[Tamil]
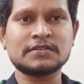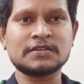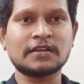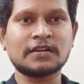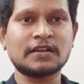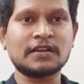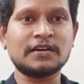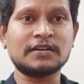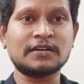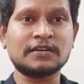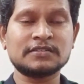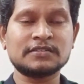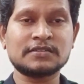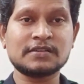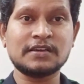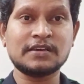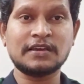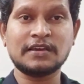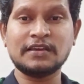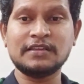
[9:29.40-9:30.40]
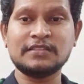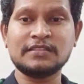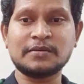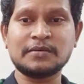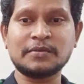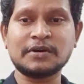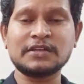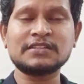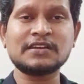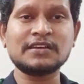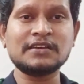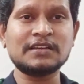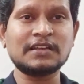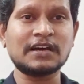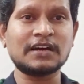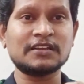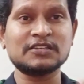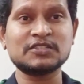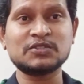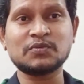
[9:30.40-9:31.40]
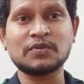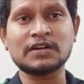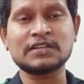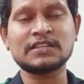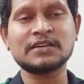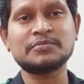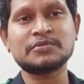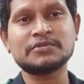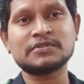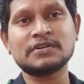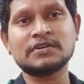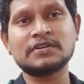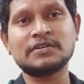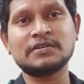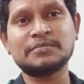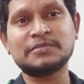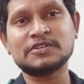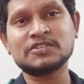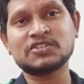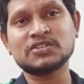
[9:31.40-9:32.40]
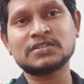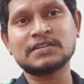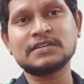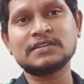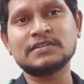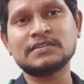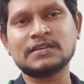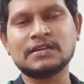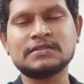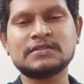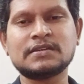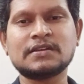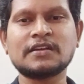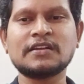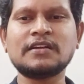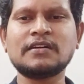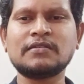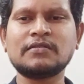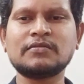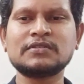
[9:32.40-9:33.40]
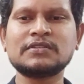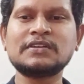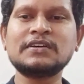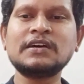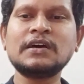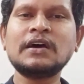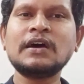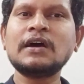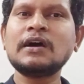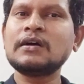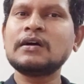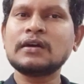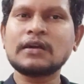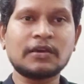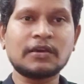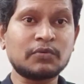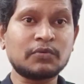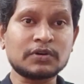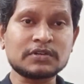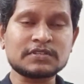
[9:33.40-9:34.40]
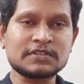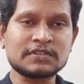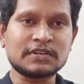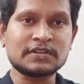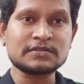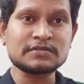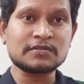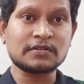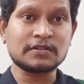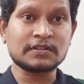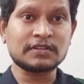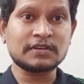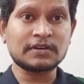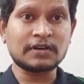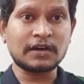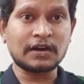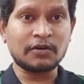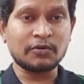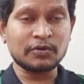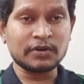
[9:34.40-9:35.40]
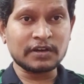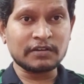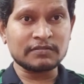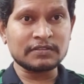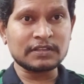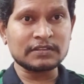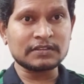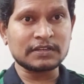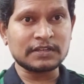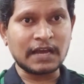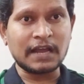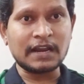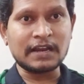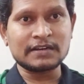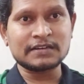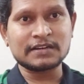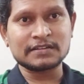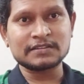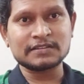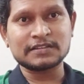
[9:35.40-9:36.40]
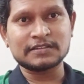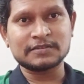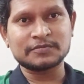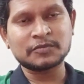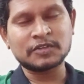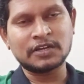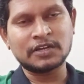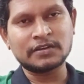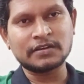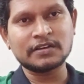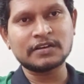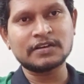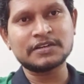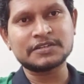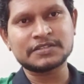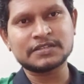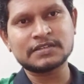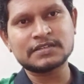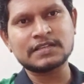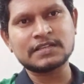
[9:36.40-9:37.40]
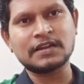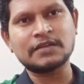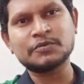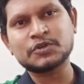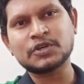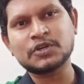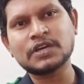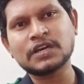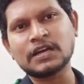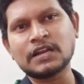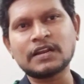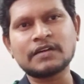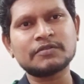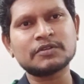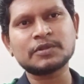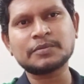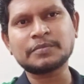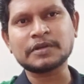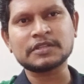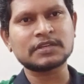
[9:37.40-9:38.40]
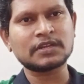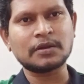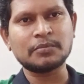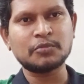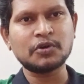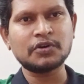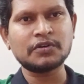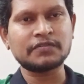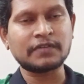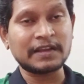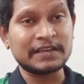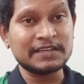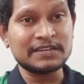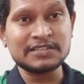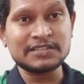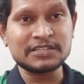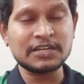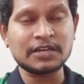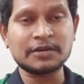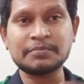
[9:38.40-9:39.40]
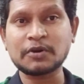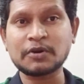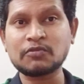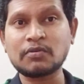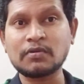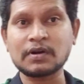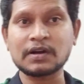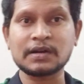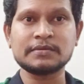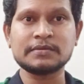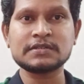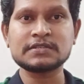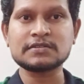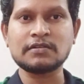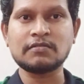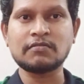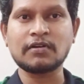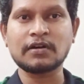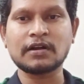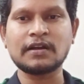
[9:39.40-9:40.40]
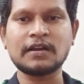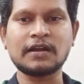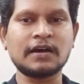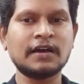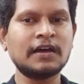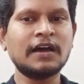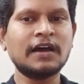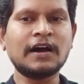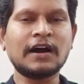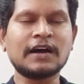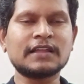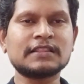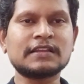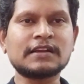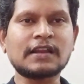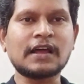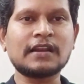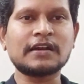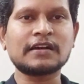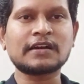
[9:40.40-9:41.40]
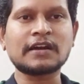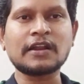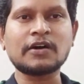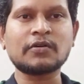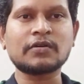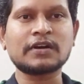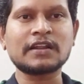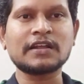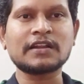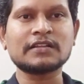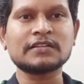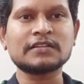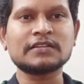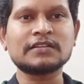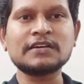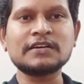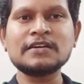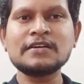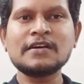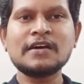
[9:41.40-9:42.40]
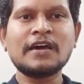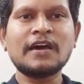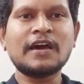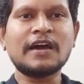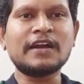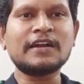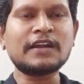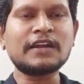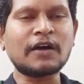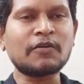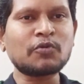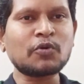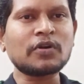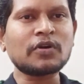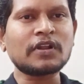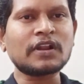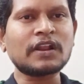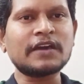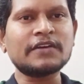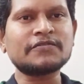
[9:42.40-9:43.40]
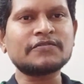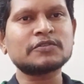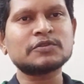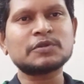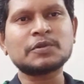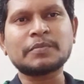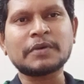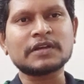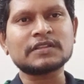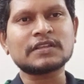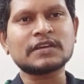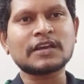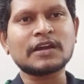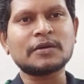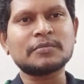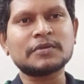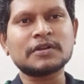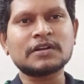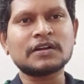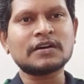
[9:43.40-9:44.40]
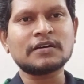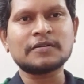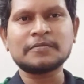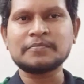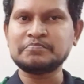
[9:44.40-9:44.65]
சரிங்களா சரி இந்த மாதிரி நாலஞ்சு வார்த்தையை பிடி பிடிச்சிக்கிட்டு சரிங்களா அவன் வந்து ஹி வாஸ் என்ன சொல்கிறது அவனுக்கு வந்து அந்த டேலண்ட் இருந்தது இங்கிலீஷ் சில விஷயங்கள்லாம் வந்து பார்த்தீங்கன்னா பியூட்டிஃபுல்லாக இனிஷியேட் பண்ணுவாங்க அப்படின்னு சொல்லுவாங்கல்ல அந்த டேலண்ட்லாம் அவங்ககிட்ட இருந்தது அண்ட் அவனோட லைஃப் வந்து பார்த்தீங்க அப்படின்னா